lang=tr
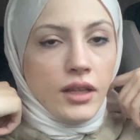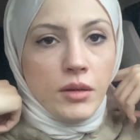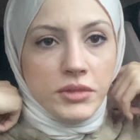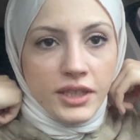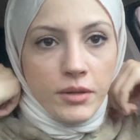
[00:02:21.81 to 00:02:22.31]

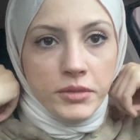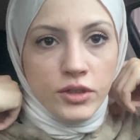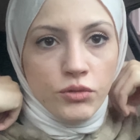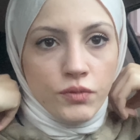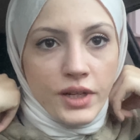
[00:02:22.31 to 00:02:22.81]
Namık Kemal
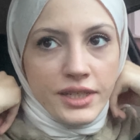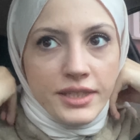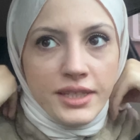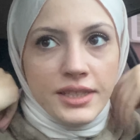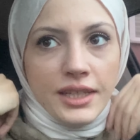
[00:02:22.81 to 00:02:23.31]

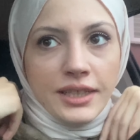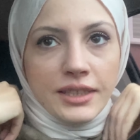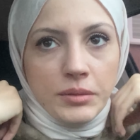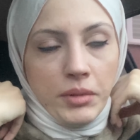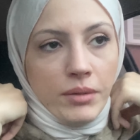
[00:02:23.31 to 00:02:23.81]
Üniversitesi'ne
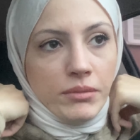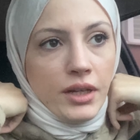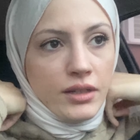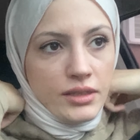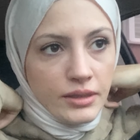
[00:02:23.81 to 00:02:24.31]
gitmem
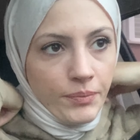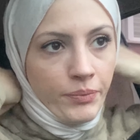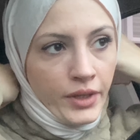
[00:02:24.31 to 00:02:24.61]
lazım.